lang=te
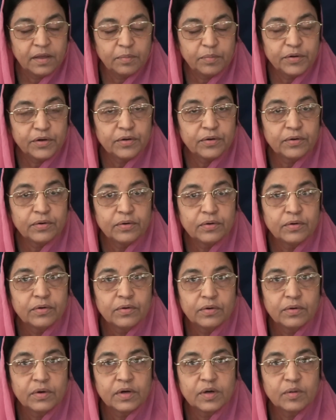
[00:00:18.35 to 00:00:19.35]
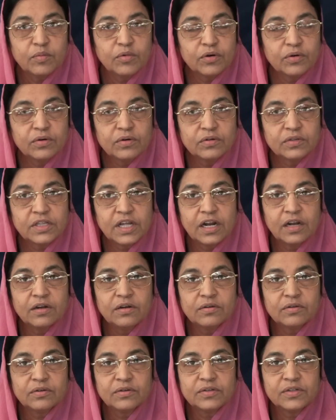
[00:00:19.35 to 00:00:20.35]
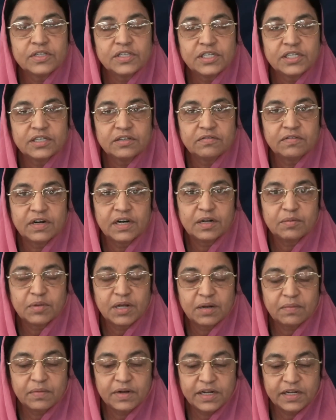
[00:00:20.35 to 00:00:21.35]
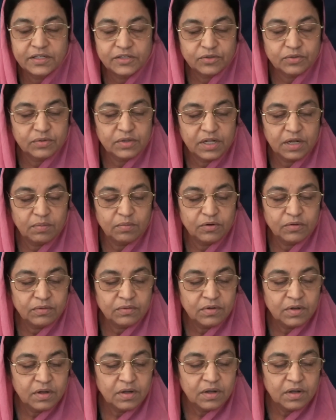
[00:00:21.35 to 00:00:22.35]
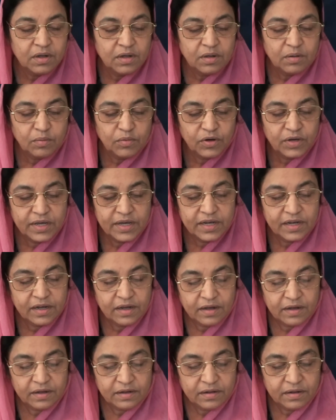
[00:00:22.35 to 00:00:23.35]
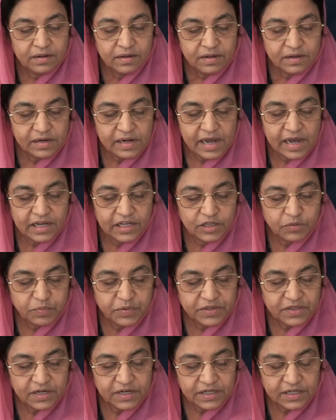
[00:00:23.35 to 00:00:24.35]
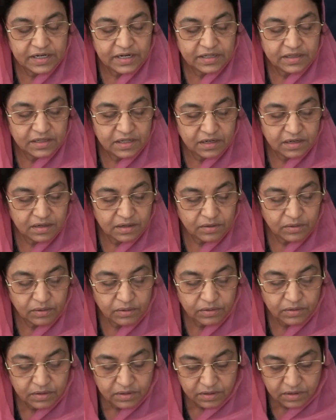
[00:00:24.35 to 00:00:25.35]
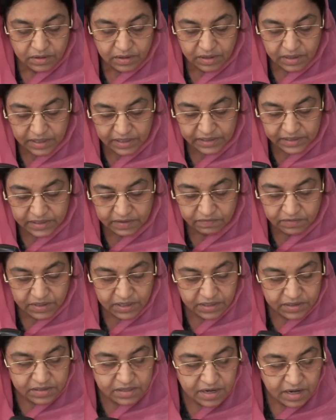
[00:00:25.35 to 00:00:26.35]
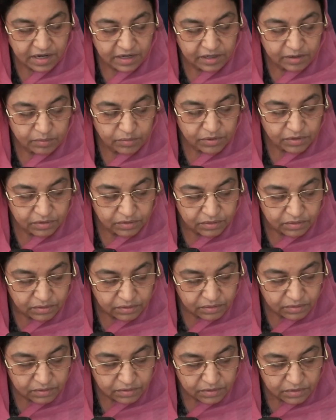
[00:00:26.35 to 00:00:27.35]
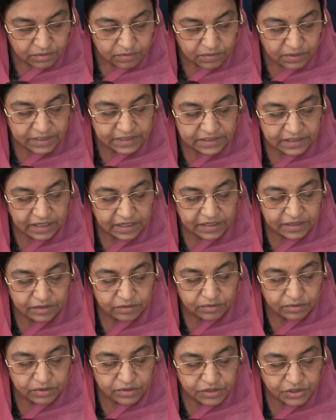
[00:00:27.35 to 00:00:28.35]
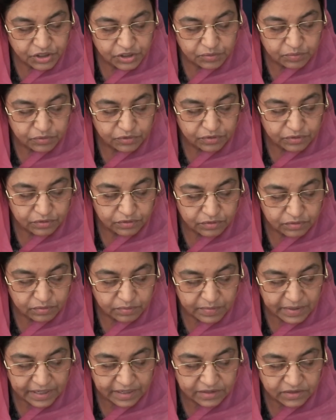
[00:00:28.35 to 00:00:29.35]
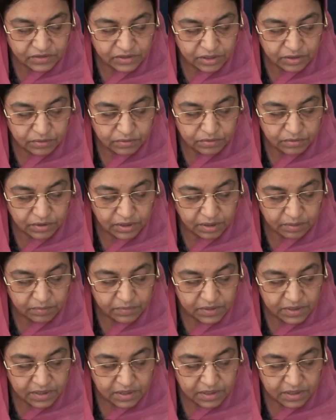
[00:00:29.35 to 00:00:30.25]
ఇప్పుడు ఒక ముగ్గురు తల్లుని గురించి వేళ మనం నేర్చుకుందాము ముఖ్యంగా న్యాయాధిపతుల గ్రంథంలో ఐదవ అధ్యాయంలో ఒక తల్లిని గురించి ముందు మనం చదువుకుందాం